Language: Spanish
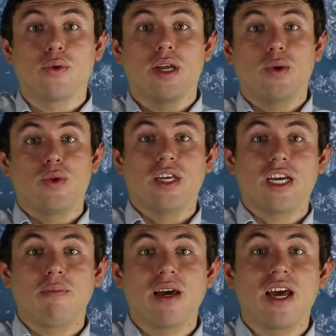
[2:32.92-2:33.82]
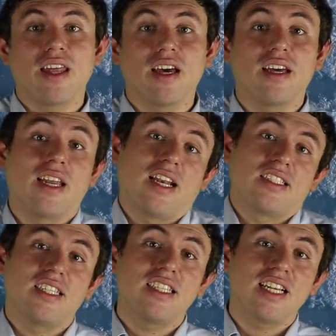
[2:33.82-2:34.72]
una única parada en
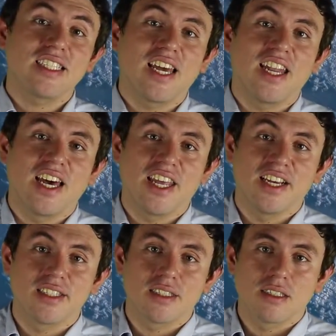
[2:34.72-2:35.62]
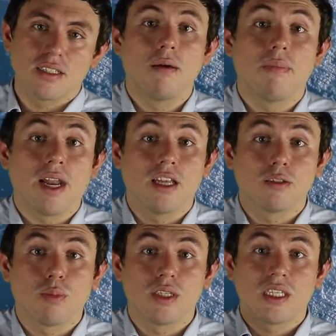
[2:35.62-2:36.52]
las Islas Canarias para
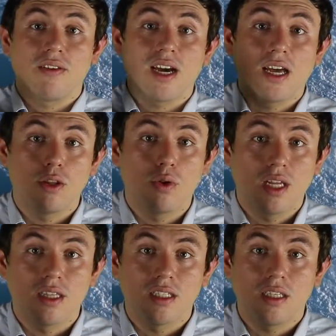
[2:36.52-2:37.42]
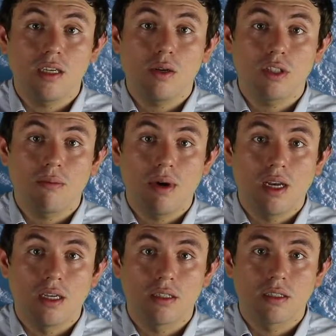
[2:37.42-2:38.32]
después navegar durante cinco
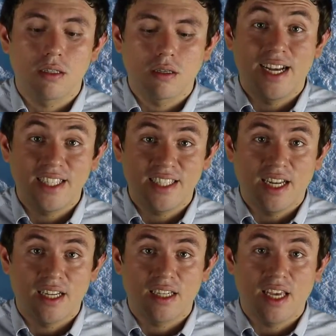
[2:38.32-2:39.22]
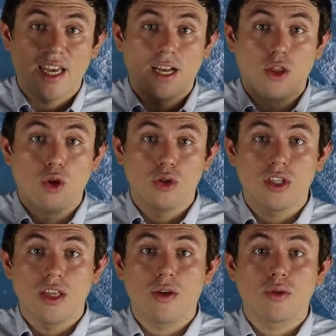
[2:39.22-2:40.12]
semanas hasta que el
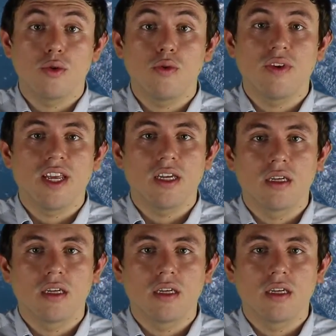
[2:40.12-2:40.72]
12 de octubre